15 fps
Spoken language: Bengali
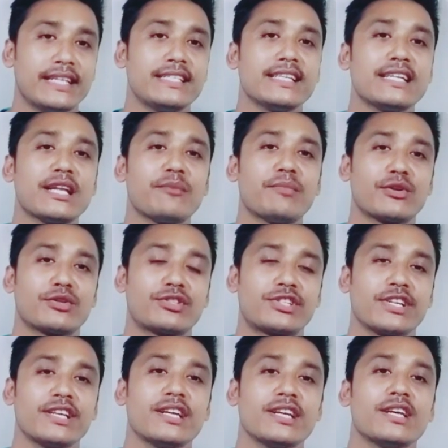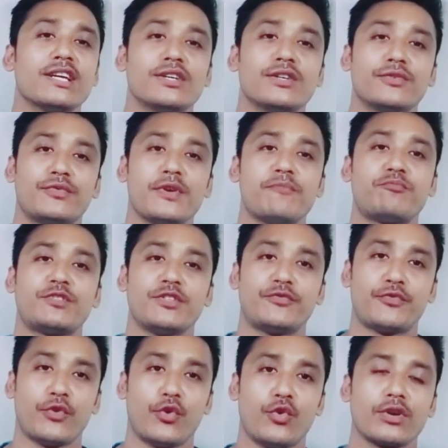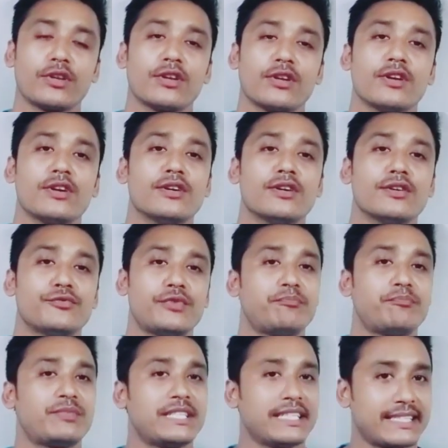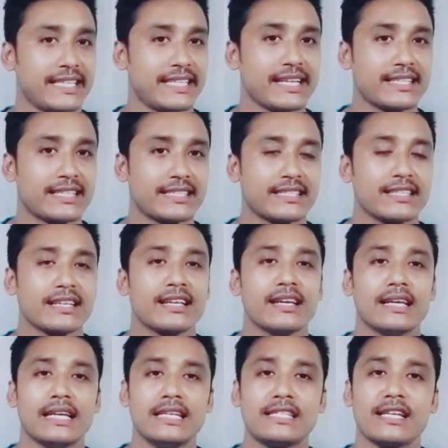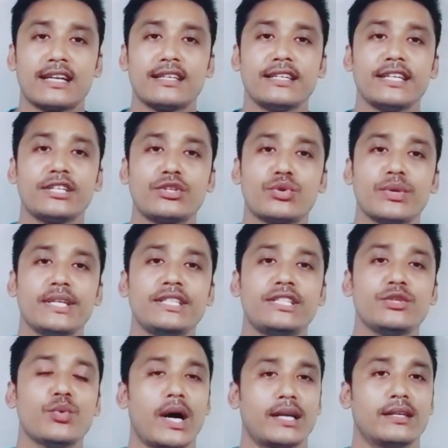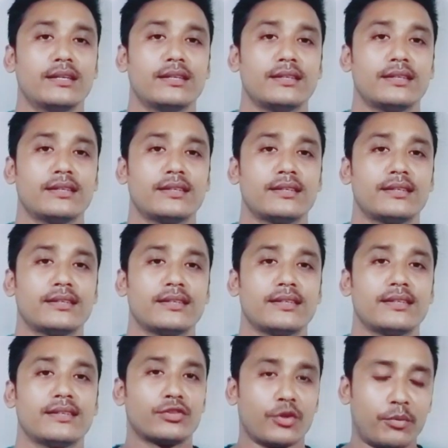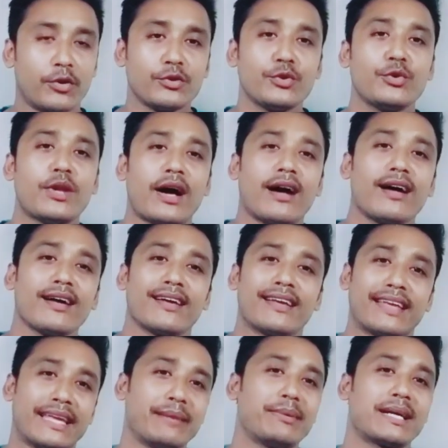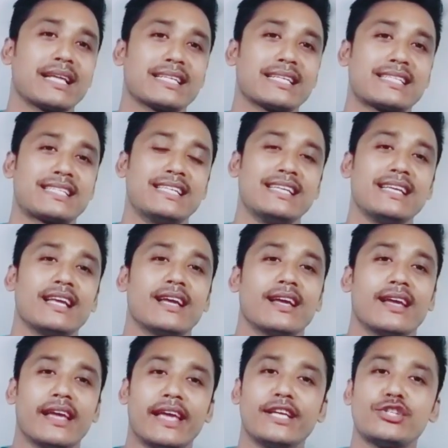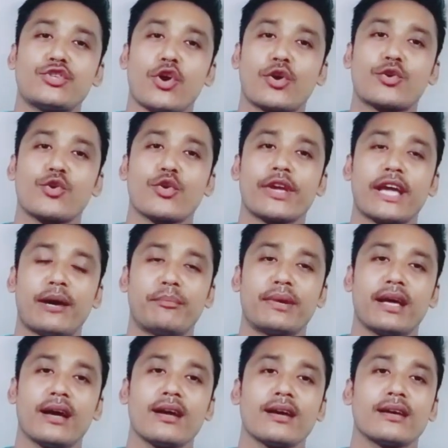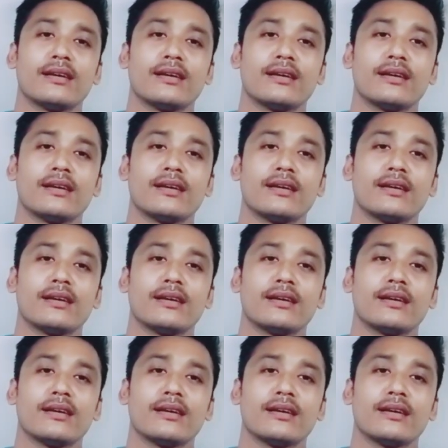এঞ্জেল নাম্বার হচ্ছে ফিফটি ফোর ফিফটি সিক্স এইট হান্ড্রেড টোয়েন্টি ওয়ান তো বন্ধুরা এবার আসছি এই চক্রকে আমরা